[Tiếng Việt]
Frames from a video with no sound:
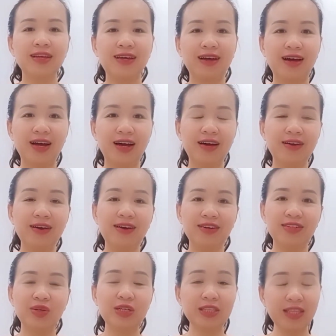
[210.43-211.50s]
à,
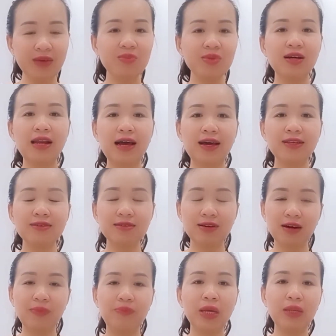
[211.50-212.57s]
rồi tiếp nữa là cái trường
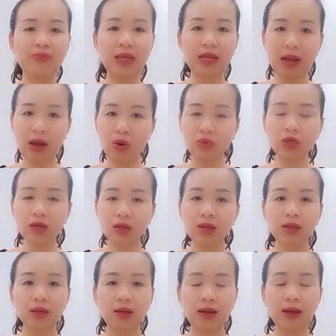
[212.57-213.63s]
hợp mình bị đau nhức
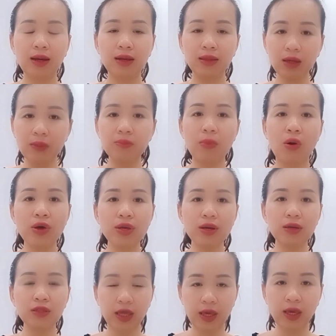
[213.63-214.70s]
à, nhức mỏi
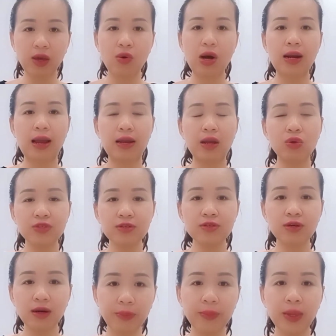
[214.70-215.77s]
cơ thể hoặc là đau xương
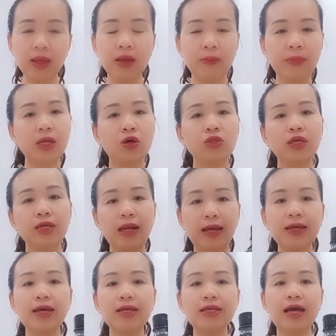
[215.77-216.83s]
khớp mình có thể
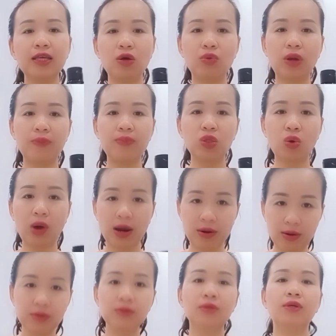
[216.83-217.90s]
lấy cái chai dầu này mình thoa
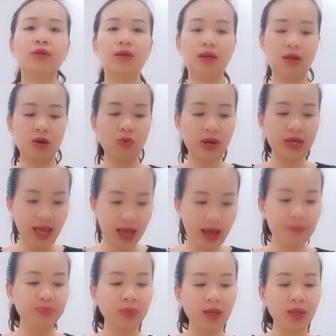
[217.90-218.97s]
được ở ngoài da